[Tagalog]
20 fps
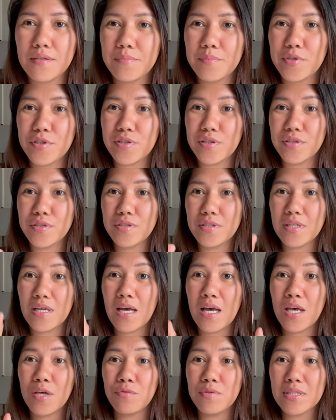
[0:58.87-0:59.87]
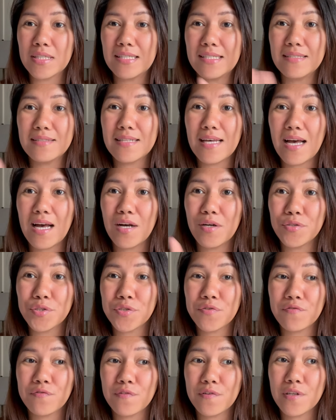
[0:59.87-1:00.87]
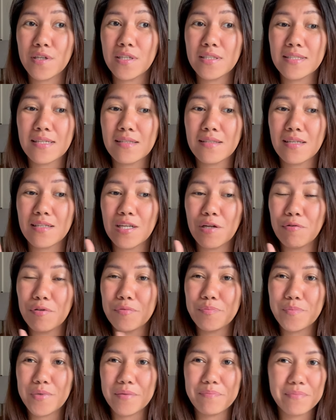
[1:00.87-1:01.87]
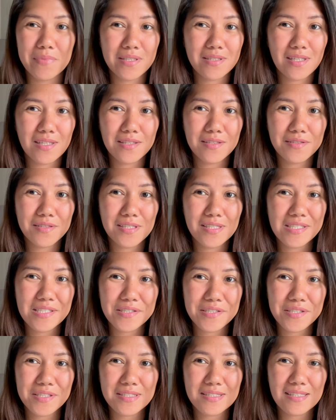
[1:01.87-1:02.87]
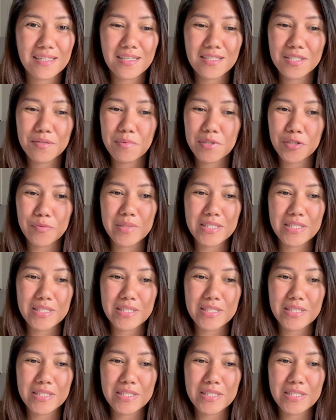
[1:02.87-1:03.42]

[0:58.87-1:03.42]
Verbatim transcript: Pero yun nga, I will clean the house first and then I will prep my decorations na kasi medyo